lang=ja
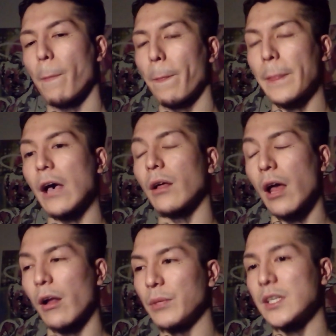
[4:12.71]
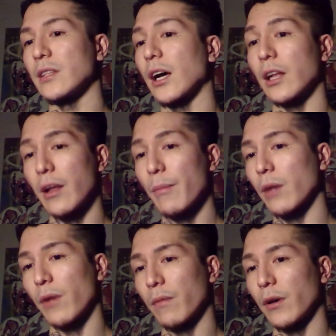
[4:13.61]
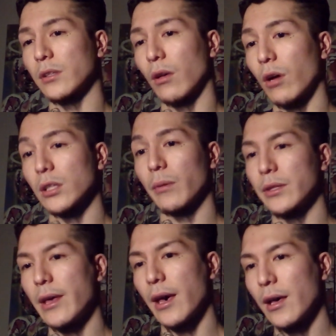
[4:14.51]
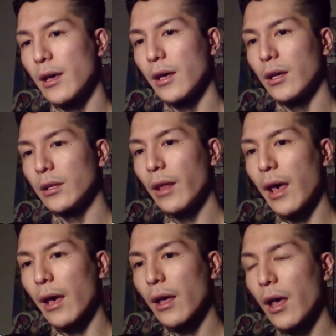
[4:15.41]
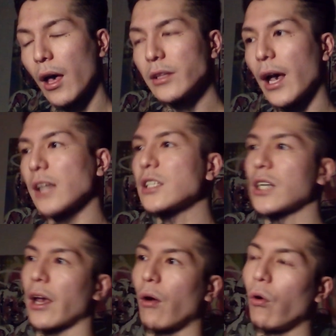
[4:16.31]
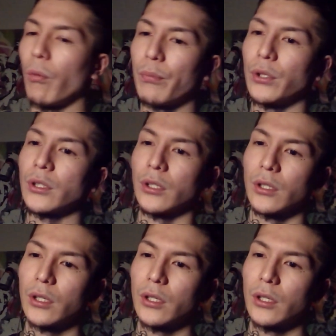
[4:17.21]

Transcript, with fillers: な、あの、店の中でね、パクパクパクってご飯食べて、で、んで、8時からオープン。